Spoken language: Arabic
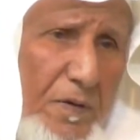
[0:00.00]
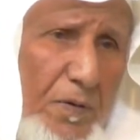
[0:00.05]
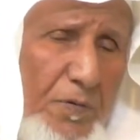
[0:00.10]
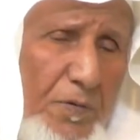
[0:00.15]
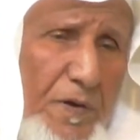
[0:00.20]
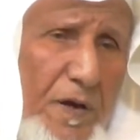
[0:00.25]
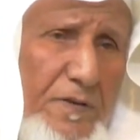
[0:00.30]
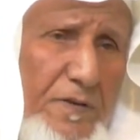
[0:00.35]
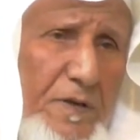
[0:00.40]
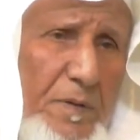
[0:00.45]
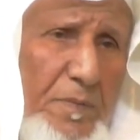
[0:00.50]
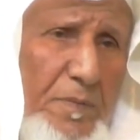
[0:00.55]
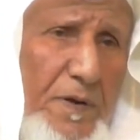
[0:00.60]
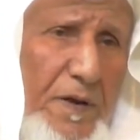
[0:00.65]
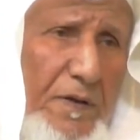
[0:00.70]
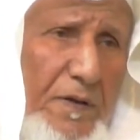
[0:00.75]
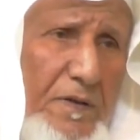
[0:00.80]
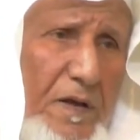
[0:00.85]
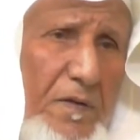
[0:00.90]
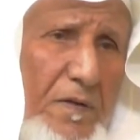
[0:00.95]
ويجب
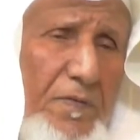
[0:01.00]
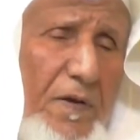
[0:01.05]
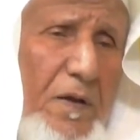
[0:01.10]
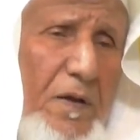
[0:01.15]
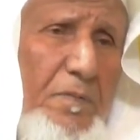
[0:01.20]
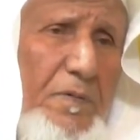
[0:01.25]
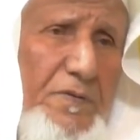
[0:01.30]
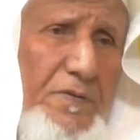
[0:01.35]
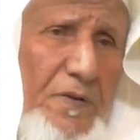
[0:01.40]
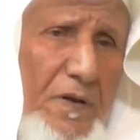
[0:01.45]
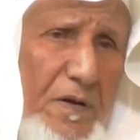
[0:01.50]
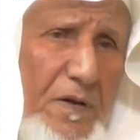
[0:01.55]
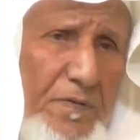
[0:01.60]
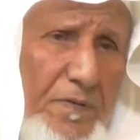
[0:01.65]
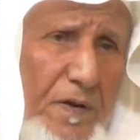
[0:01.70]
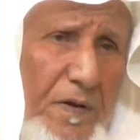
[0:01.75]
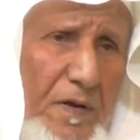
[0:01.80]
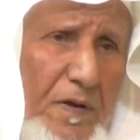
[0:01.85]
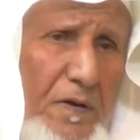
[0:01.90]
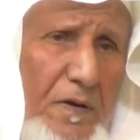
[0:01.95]
انك ترفع المصحف
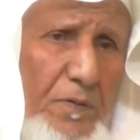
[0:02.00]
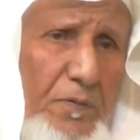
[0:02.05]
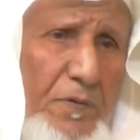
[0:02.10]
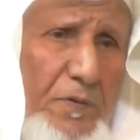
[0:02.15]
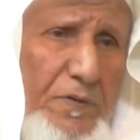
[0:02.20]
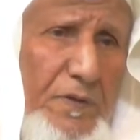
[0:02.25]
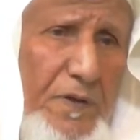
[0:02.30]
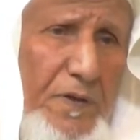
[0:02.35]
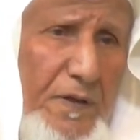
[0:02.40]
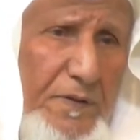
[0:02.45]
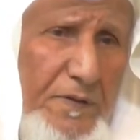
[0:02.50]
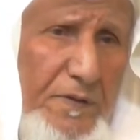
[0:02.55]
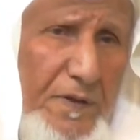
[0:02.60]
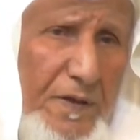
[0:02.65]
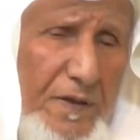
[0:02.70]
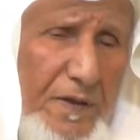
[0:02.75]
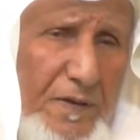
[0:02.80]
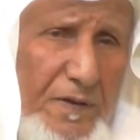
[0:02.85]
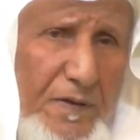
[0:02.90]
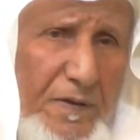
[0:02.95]

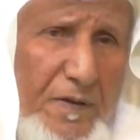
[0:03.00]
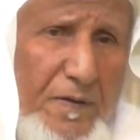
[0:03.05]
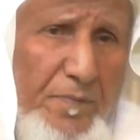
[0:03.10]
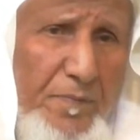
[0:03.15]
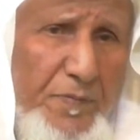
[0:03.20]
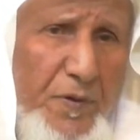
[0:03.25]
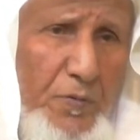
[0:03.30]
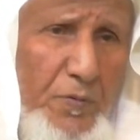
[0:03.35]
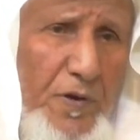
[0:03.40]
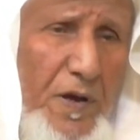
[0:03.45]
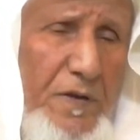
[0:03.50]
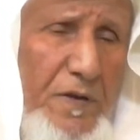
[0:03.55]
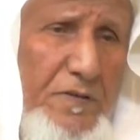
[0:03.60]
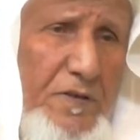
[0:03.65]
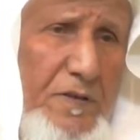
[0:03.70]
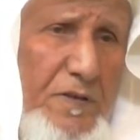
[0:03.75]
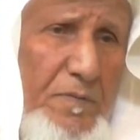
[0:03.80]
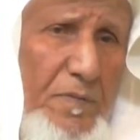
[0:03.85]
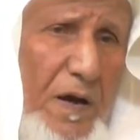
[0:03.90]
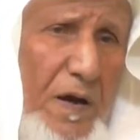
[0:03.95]
وتقدره
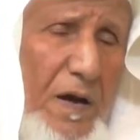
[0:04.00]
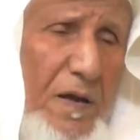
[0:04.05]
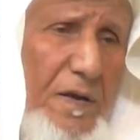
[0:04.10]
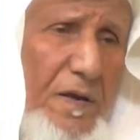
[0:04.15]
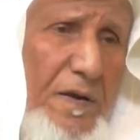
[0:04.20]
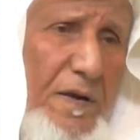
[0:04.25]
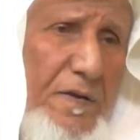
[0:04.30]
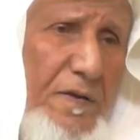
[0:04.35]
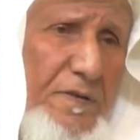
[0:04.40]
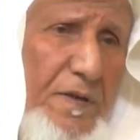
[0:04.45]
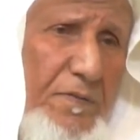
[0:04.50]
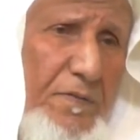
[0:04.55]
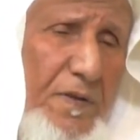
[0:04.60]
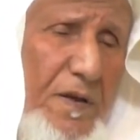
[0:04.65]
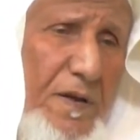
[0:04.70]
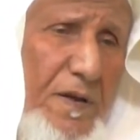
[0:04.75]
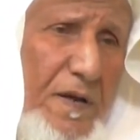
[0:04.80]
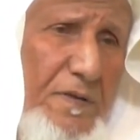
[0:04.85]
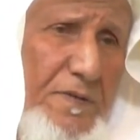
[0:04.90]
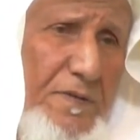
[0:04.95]
ويجب حال انا شفت
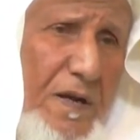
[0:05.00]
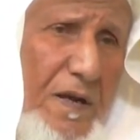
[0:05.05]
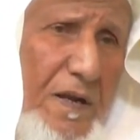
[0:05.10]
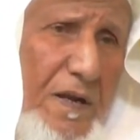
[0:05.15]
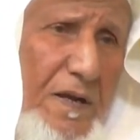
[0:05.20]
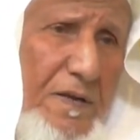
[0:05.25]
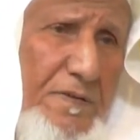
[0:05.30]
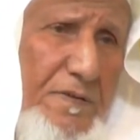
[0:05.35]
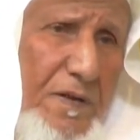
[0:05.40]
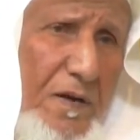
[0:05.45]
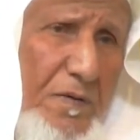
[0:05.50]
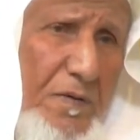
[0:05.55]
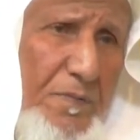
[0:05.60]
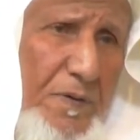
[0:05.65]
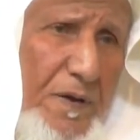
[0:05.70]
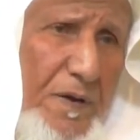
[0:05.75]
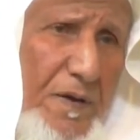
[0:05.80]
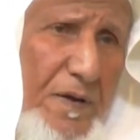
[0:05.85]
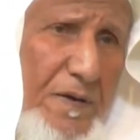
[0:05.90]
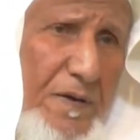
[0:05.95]
الناس ان الله يجزاهم
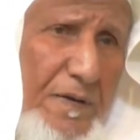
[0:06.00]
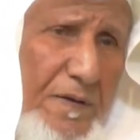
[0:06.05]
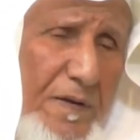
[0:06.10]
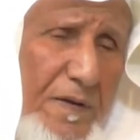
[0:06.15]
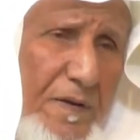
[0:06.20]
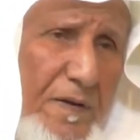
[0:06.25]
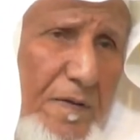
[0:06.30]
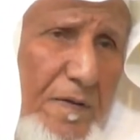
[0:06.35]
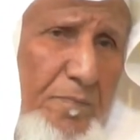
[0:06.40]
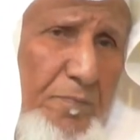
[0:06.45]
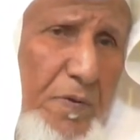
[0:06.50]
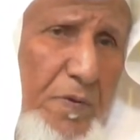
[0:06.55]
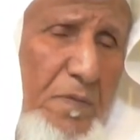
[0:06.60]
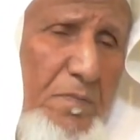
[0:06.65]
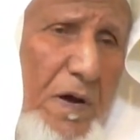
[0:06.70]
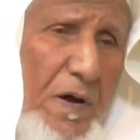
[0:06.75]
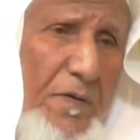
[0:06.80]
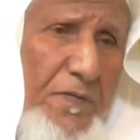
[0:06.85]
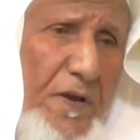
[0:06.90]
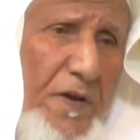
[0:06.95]
خير
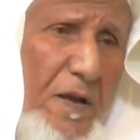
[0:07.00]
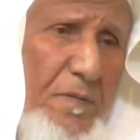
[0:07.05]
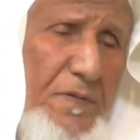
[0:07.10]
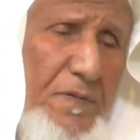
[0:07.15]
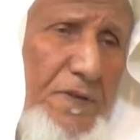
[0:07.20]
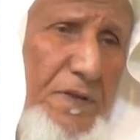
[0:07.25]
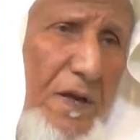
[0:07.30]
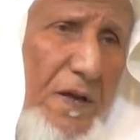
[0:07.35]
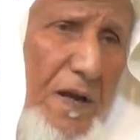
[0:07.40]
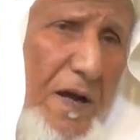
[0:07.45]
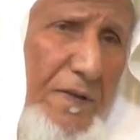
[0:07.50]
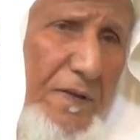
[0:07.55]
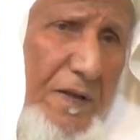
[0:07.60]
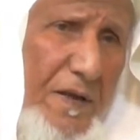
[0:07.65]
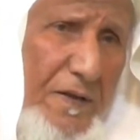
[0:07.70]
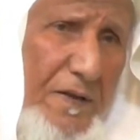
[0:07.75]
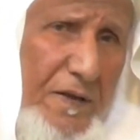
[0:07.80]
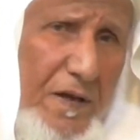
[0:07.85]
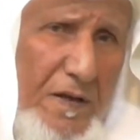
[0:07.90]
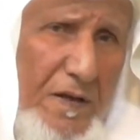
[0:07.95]
بما فيها المجلات
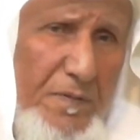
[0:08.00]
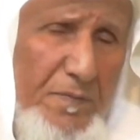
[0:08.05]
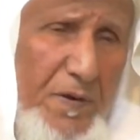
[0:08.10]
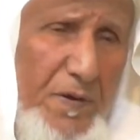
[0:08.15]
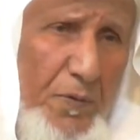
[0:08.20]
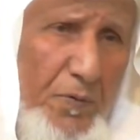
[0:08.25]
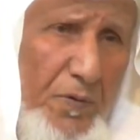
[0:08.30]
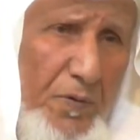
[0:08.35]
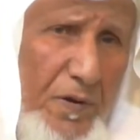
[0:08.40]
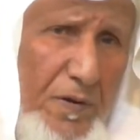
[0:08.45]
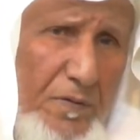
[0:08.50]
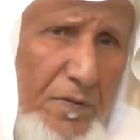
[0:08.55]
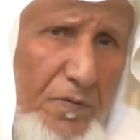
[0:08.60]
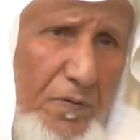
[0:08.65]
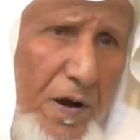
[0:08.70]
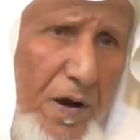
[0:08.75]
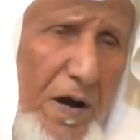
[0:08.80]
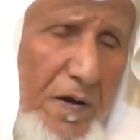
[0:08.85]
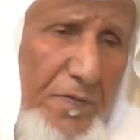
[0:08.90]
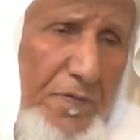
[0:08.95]
اللي كان من اول
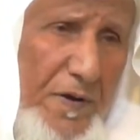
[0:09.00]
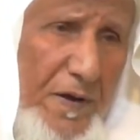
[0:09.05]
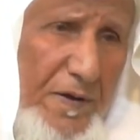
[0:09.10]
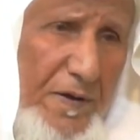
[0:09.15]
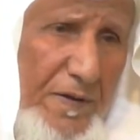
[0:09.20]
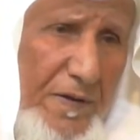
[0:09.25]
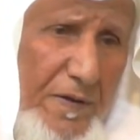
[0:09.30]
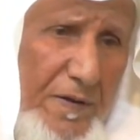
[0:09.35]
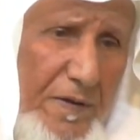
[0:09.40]
وافره